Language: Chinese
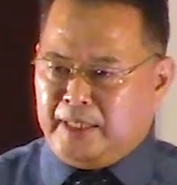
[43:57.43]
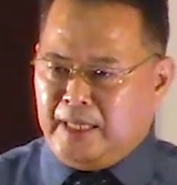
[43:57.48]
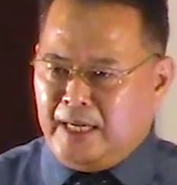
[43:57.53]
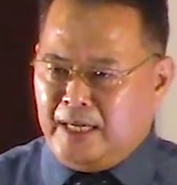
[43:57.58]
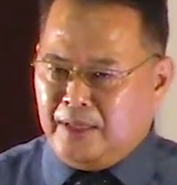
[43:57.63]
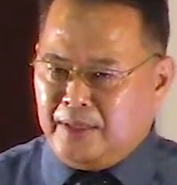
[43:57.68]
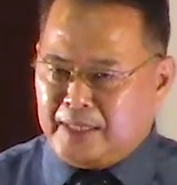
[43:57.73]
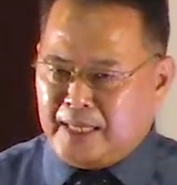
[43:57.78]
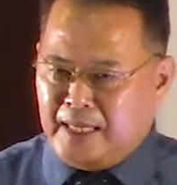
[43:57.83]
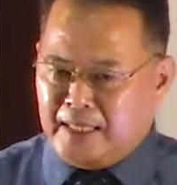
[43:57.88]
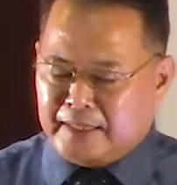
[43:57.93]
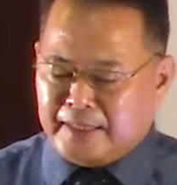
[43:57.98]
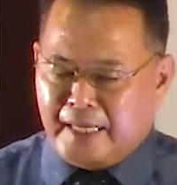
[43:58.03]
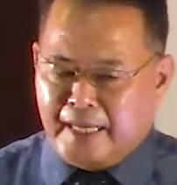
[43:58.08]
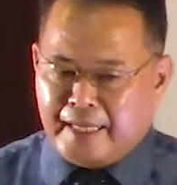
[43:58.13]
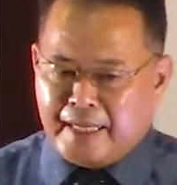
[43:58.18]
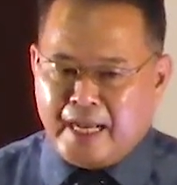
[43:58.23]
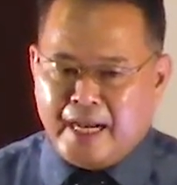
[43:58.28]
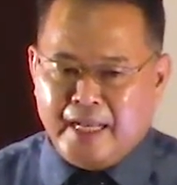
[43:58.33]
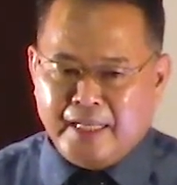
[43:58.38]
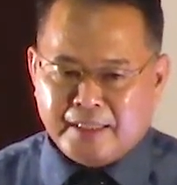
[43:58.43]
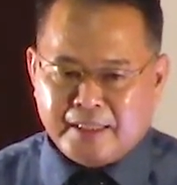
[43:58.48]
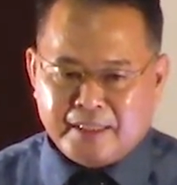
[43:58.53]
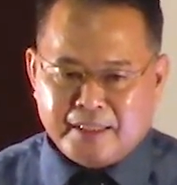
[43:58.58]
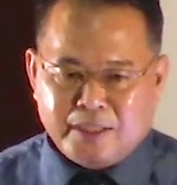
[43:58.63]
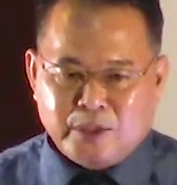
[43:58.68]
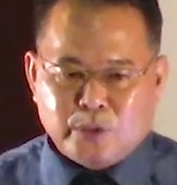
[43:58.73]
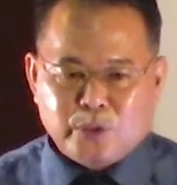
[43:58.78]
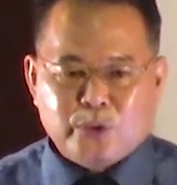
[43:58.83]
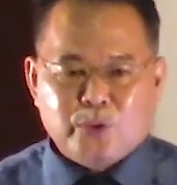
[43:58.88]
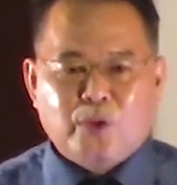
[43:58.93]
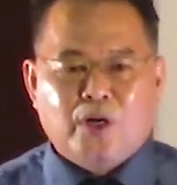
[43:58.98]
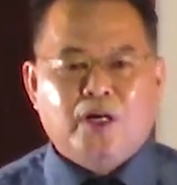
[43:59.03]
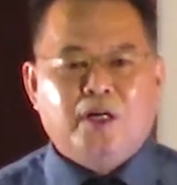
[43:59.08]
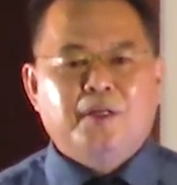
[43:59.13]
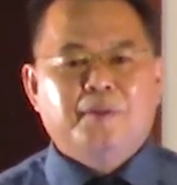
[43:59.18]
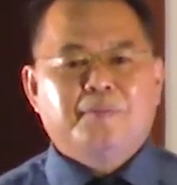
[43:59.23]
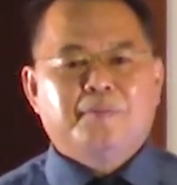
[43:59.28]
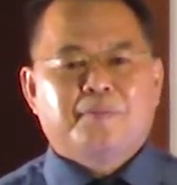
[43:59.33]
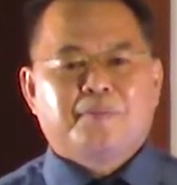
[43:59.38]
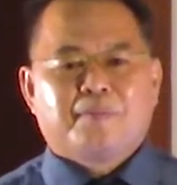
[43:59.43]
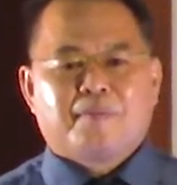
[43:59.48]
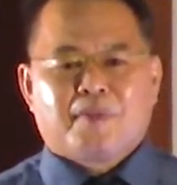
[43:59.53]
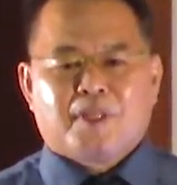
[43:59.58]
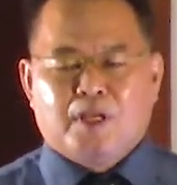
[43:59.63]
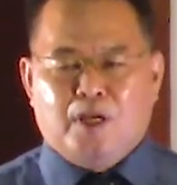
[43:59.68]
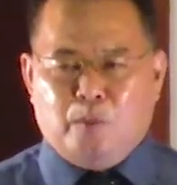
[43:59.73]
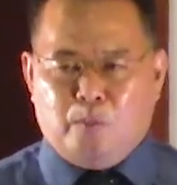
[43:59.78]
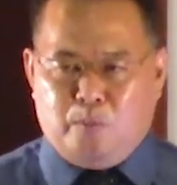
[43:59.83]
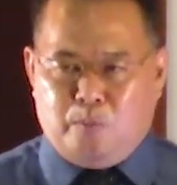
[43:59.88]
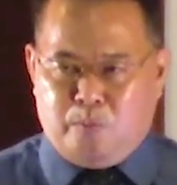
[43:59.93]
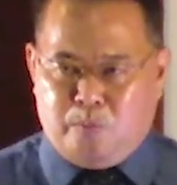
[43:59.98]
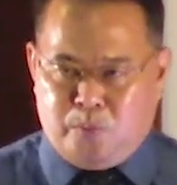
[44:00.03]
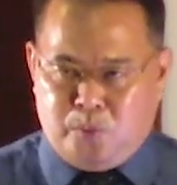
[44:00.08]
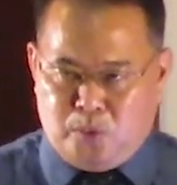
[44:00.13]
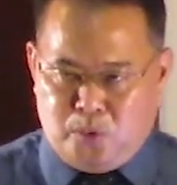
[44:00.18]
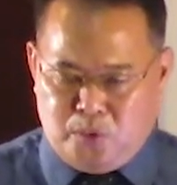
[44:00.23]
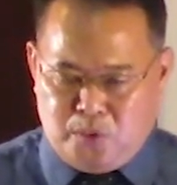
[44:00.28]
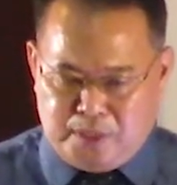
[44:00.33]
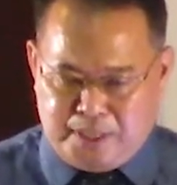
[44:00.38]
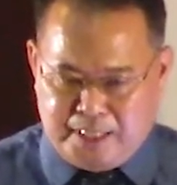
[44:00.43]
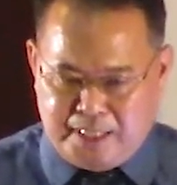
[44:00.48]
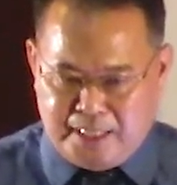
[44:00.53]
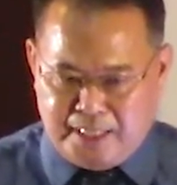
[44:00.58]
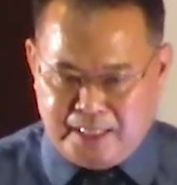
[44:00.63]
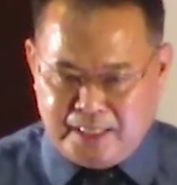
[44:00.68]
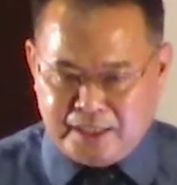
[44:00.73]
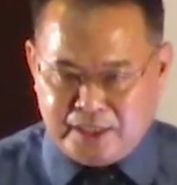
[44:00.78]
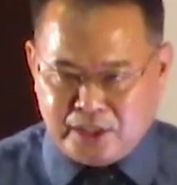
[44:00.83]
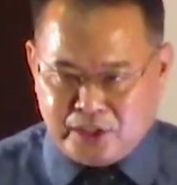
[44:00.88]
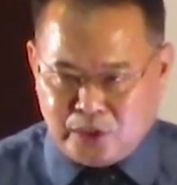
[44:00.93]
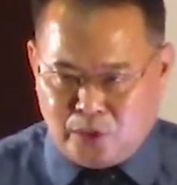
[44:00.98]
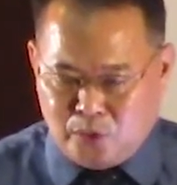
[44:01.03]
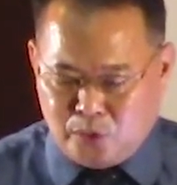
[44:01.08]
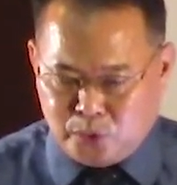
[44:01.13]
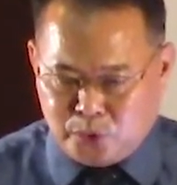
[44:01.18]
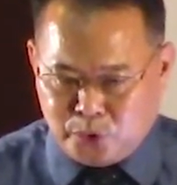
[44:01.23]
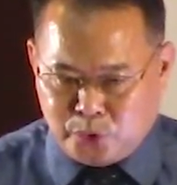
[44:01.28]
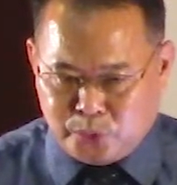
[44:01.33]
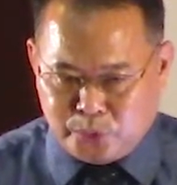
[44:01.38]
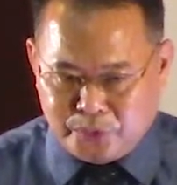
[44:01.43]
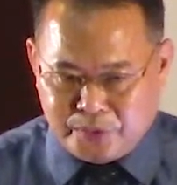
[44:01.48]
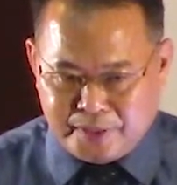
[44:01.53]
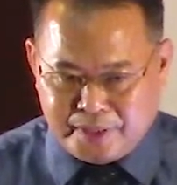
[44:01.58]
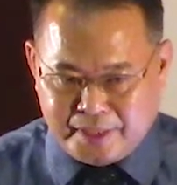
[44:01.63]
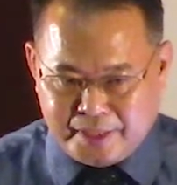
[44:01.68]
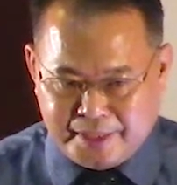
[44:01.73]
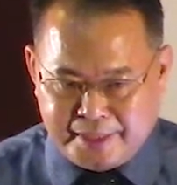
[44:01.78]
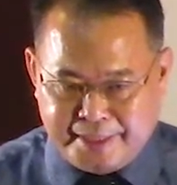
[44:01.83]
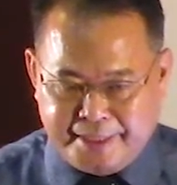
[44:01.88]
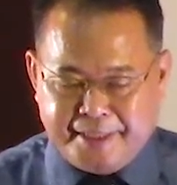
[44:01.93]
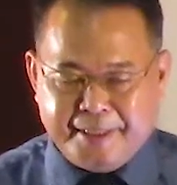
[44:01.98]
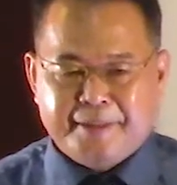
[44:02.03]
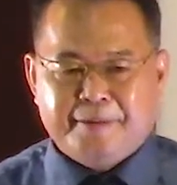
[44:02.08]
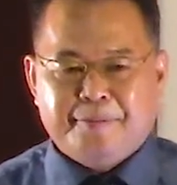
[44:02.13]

道刚才开始有说，不可咒诅自己。